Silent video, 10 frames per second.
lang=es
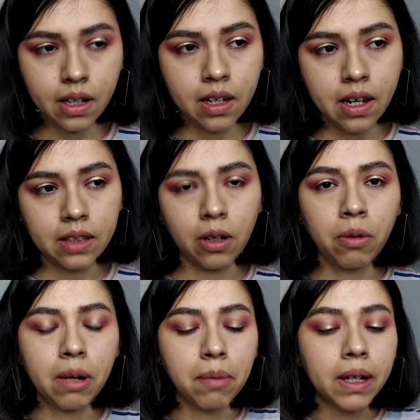y eso lo
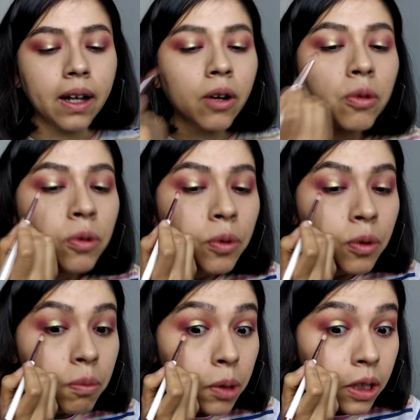voy a aplicar
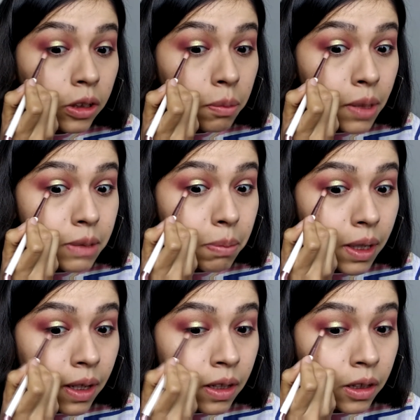un poquito más
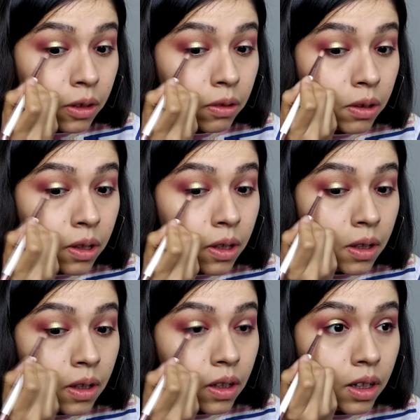pegadito
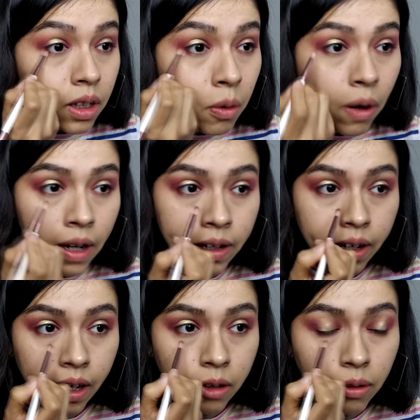igual
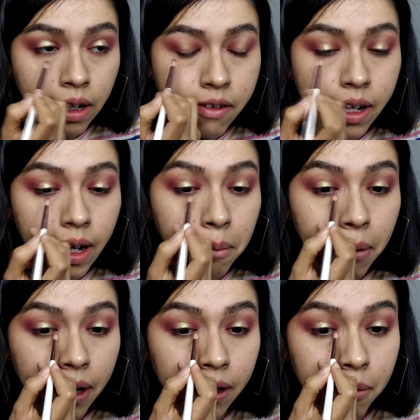dejando libre la
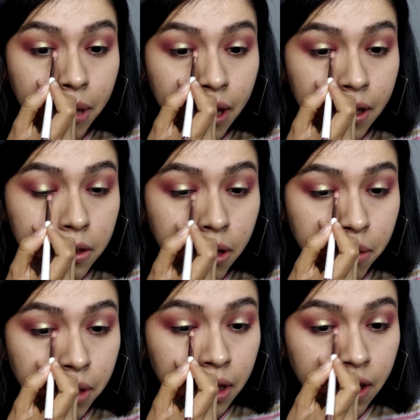parte media
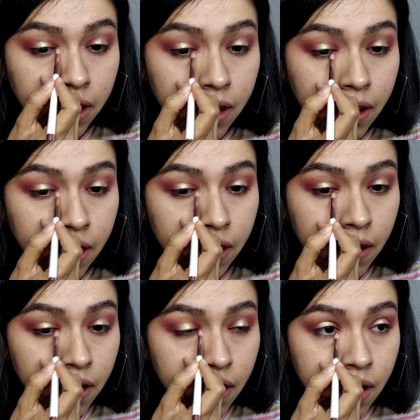solamente
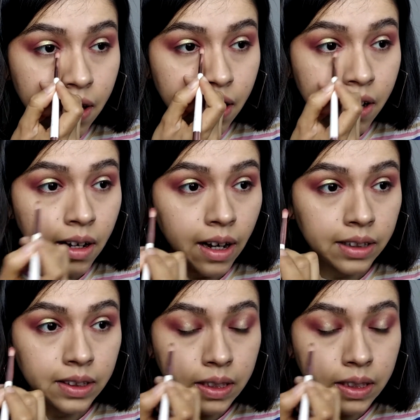en las